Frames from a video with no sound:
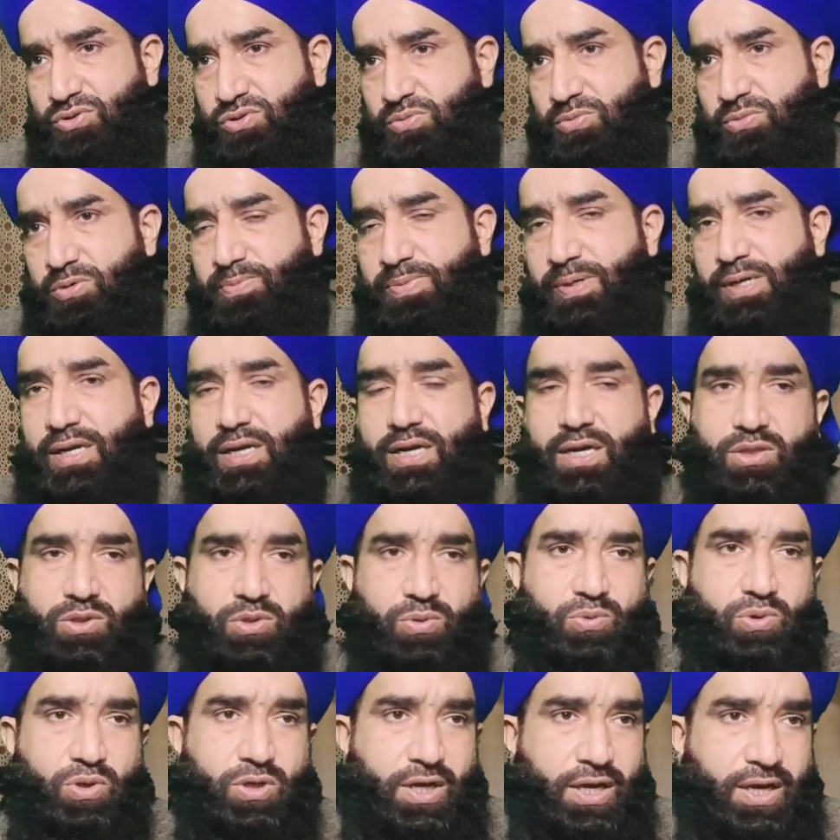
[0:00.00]
सुबह पड़ेगा
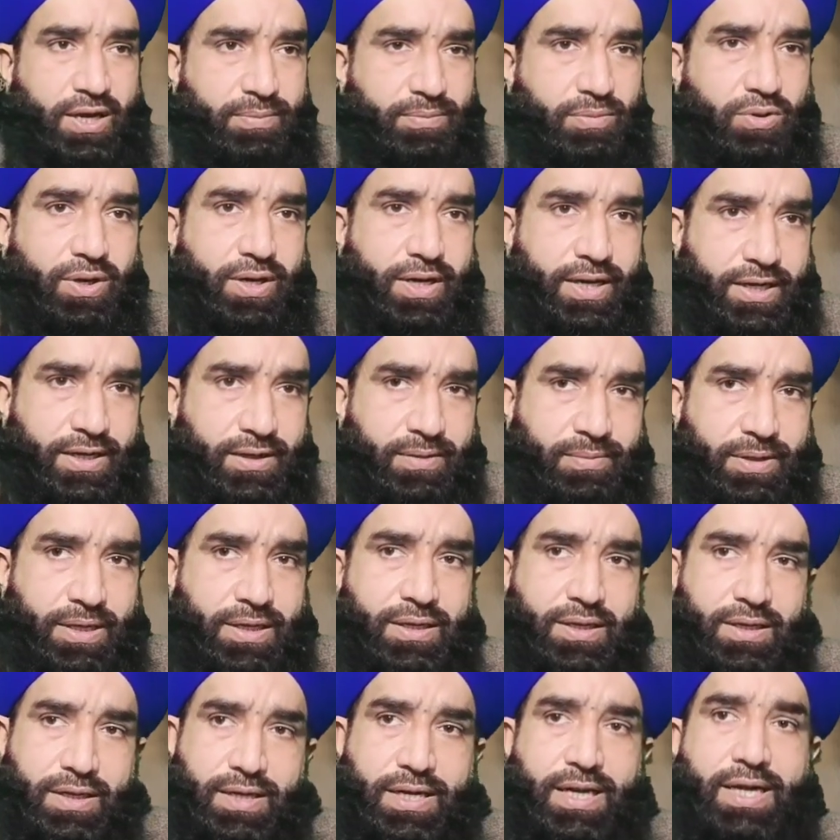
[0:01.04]
तो वो क़्यामल में
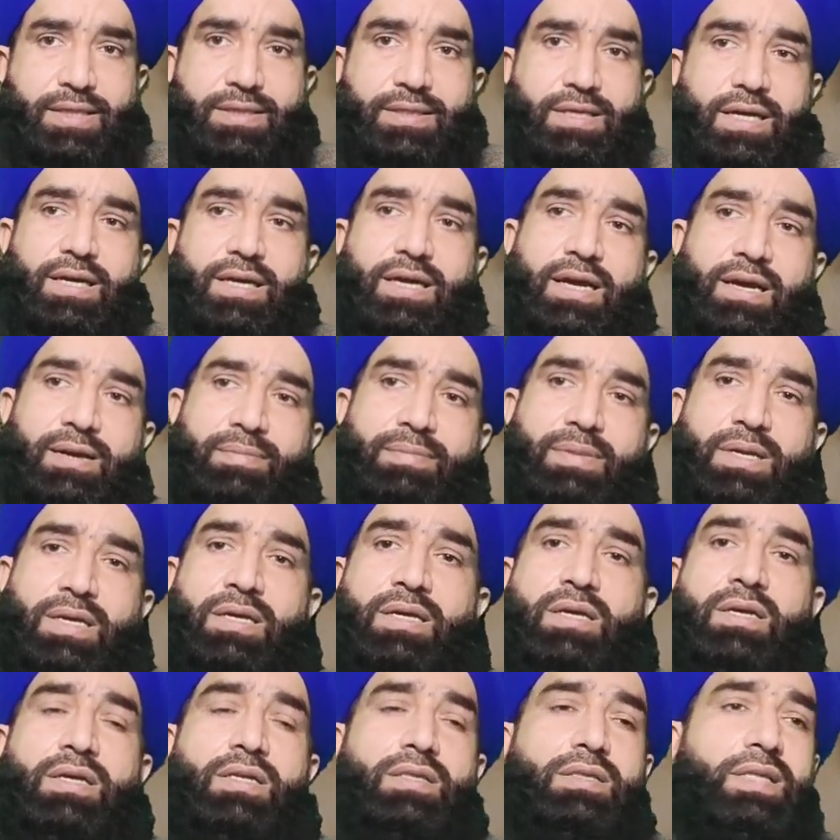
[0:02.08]
रात के क़्याम में
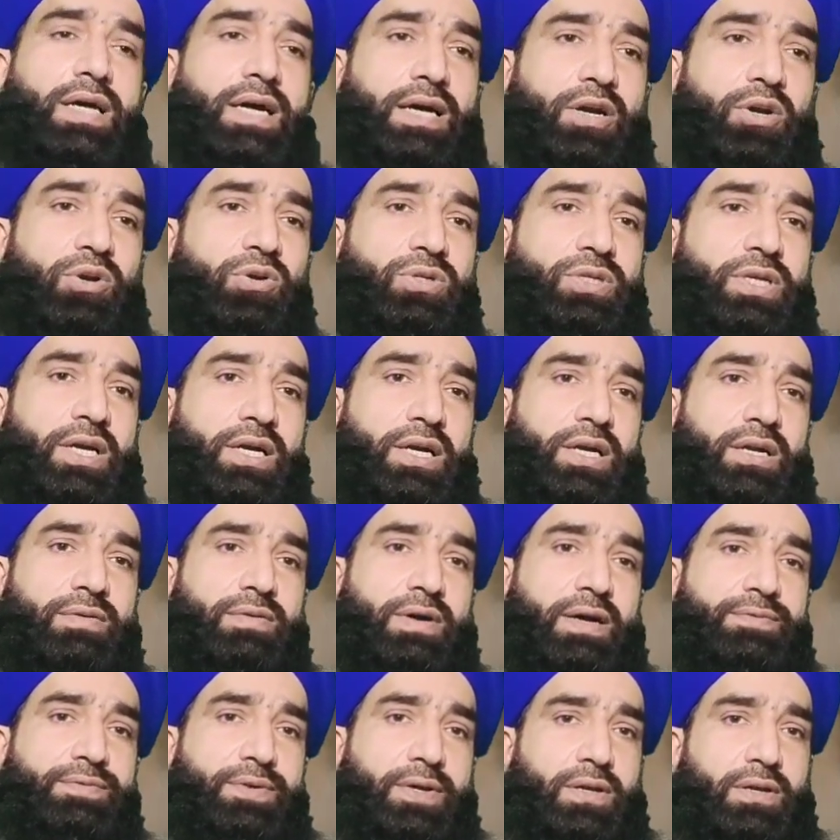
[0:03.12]
दाखिल हो जाएंगे
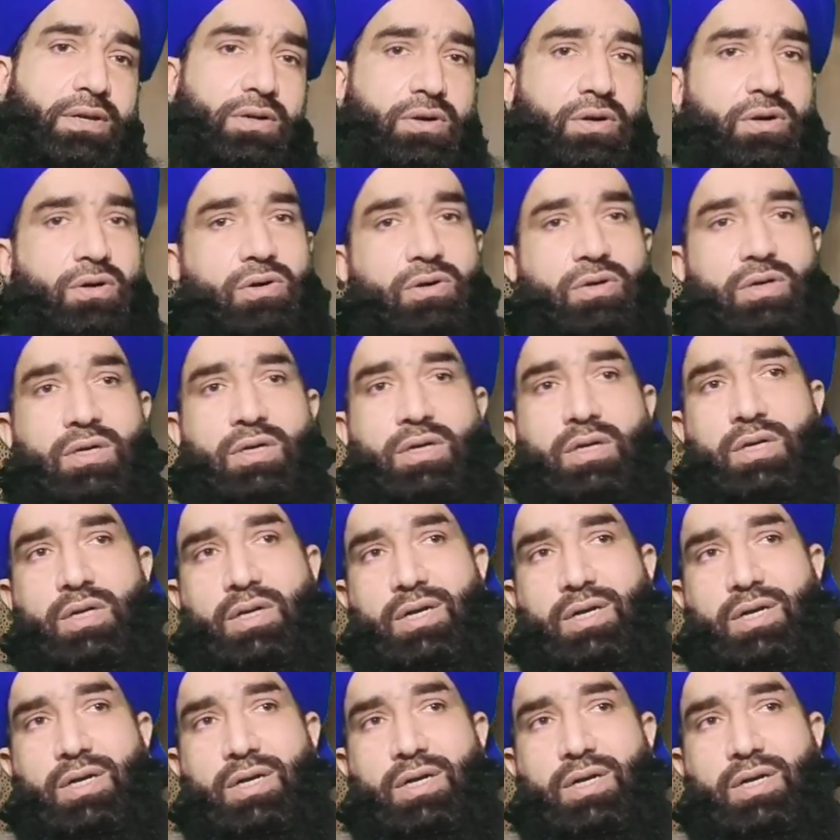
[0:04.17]
नवाफिर और